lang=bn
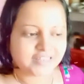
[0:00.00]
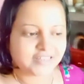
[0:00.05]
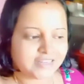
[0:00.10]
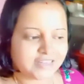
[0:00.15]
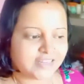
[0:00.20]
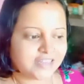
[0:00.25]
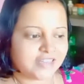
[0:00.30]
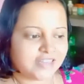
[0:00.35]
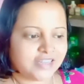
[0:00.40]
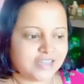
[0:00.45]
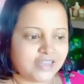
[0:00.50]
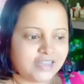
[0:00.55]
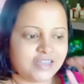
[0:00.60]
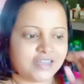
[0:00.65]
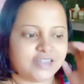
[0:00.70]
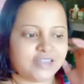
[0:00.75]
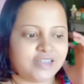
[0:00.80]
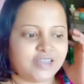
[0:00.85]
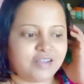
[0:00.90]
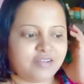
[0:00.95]
ভাত ডাল
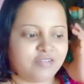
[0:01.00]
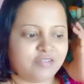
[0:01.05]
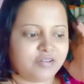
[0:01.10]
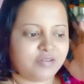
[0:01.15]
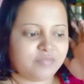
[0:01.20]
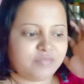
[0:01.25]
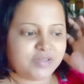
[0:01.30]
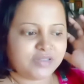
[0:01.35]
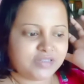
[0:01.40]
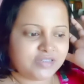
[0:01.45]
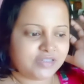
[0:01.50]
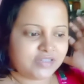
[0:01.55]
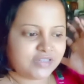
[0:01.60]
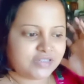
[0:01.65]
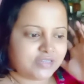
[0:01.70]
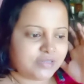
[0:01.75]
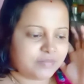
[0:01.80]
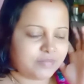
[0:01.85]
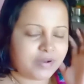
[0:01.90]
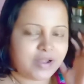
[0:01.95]
বসিয়ে
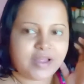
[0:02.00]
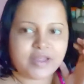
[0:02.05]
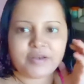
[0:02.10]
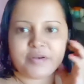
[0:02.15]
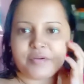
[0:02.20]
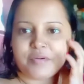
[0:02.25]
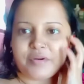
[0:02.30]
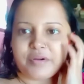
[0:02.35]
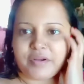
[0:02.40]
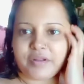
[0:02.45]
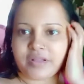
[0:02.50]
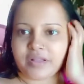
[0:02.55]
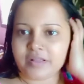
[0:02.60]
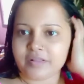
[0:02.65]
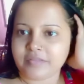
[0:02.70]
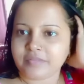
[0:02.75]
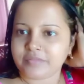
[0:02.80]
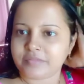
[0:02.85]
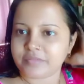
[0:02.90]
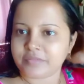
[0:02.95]
দিয়েছি কারণ আয়ুষ
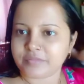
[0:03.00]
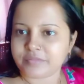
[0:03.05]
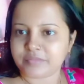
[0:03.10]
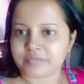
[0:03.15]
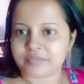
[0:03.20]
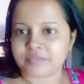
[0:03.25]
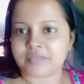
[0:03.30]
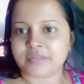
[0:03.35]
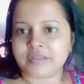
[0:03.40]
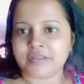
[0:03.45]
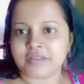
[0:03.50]
স্কুলে যাবে